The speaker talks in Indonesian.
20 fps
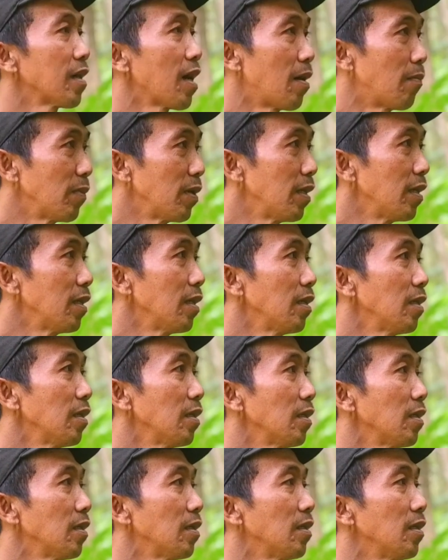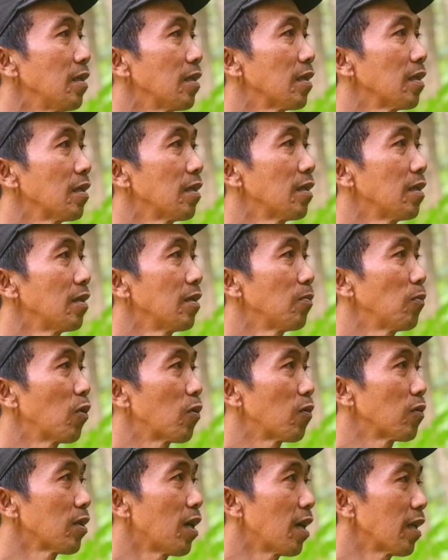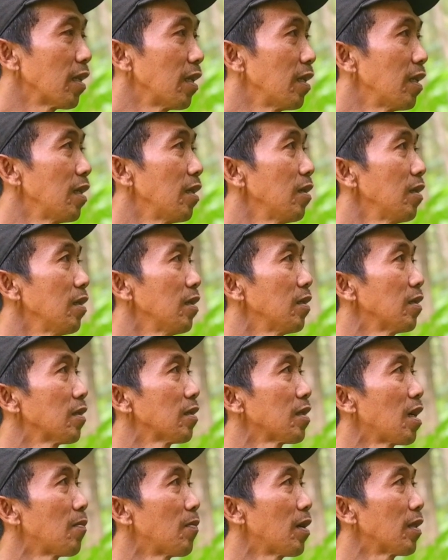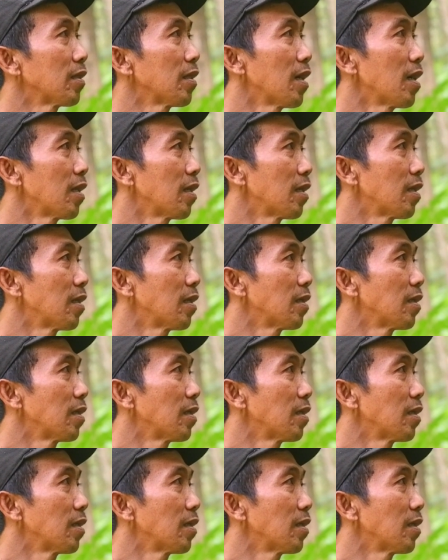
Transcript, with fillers: kami Purwosari, Kecamatan